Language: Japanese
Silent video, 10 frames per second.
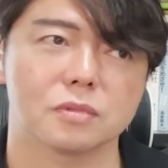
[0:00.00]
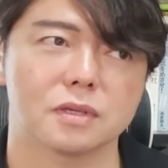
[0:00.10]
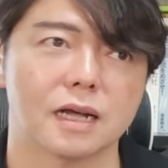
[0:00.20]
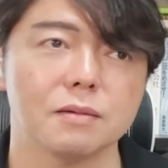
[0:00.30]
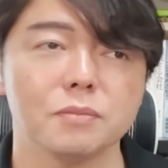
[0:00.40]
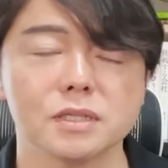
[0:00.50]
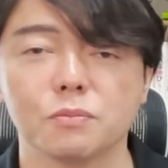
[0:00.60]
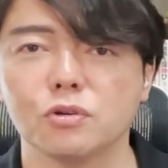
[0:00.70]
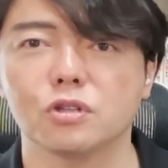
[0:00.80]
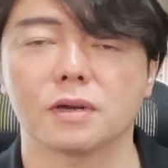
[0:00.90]
反発
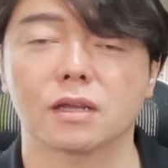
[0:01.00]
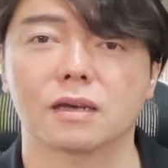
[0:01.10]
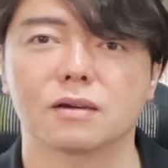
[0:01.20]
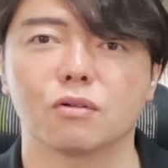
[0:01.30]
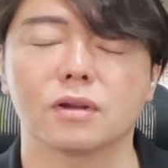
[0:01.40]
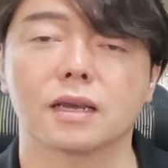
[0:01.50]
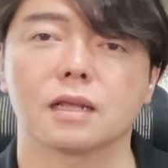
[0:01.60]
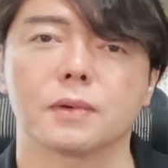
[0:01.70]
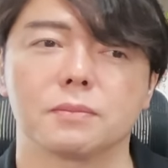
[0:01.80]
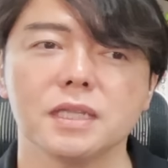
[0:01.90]
ポイントまで来なけ
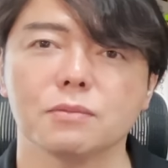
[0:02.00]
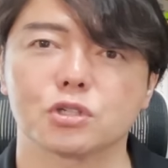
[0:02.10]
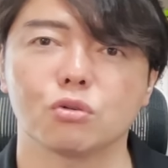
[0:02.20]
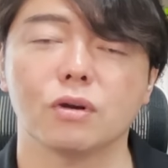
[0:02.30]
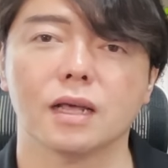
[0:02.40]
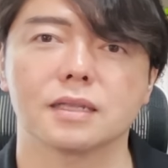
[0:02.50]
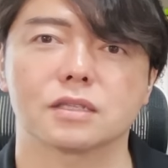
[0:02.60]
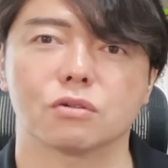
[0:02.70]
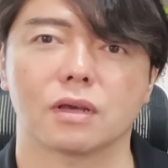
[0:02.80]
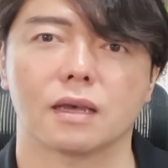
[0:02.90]
れば、見てもしょうがないんで
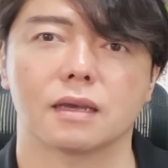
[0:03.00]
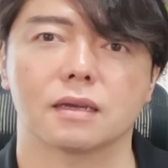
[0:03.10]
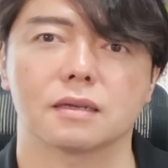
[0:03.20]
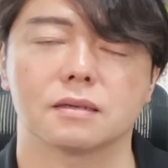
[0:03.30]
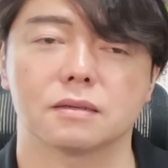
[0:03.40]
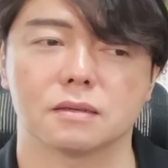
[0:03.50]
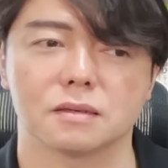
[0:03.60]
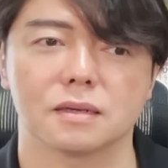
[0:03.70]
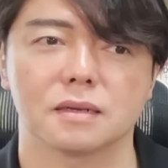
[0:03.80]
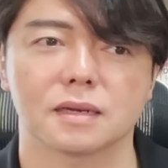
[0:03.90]
すよね。うん、
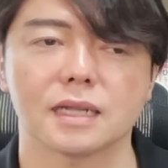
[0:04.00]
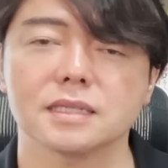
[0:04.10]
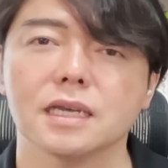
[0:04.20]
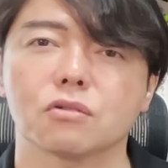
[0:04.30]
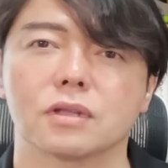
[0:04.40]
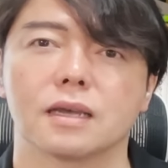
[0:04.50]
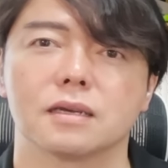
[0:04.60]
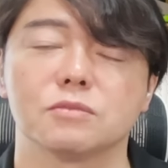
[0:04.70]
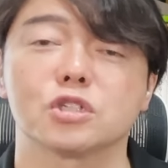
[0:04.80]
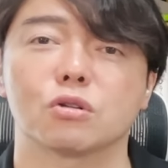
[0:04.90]
買っちゃうので、
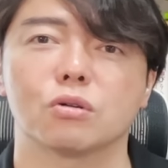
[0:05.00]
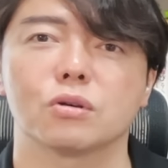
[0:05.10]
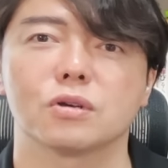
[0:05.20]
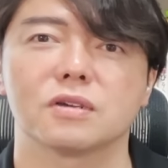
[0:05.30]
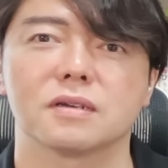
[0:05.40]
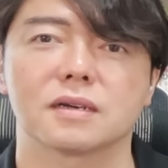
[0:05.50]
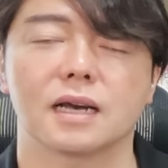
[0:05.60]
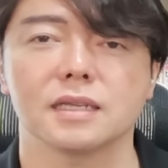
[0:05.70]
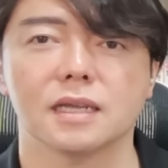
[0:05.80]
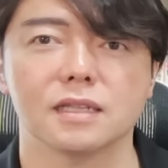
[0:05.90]
むしろ。
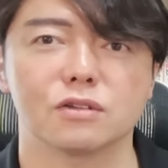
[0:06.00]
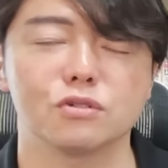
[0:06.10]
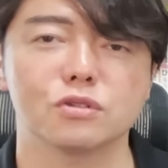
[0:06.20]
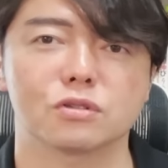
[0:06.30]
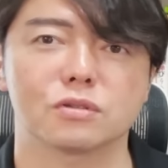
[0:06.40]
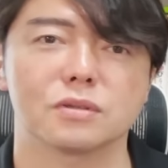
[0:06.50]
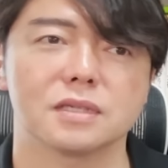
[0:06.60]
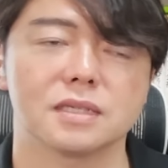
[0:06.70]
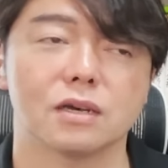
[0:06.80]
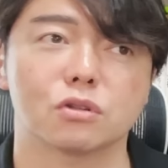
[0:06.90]
買いたいってうずうず
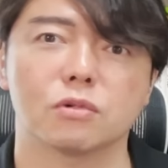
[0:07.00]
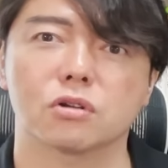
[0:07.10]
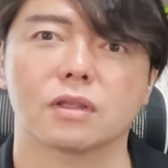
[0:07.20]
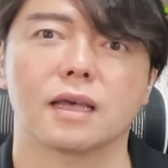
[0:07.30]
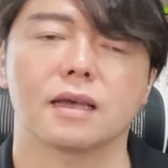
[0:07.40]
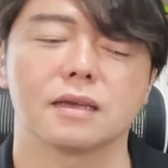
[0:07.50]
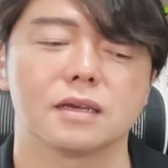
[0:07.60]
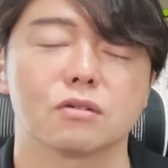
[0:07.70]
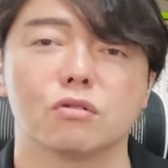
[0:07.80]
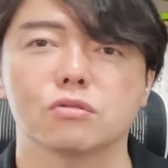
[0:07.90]
しちゃうと思うので、
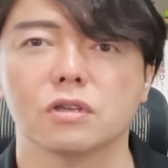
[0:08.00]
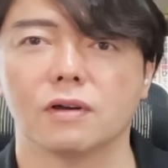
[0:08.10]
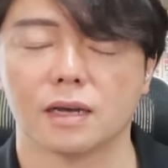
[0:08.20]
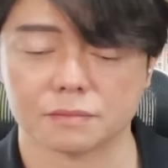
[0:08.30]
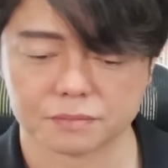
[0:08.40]
こういう時は、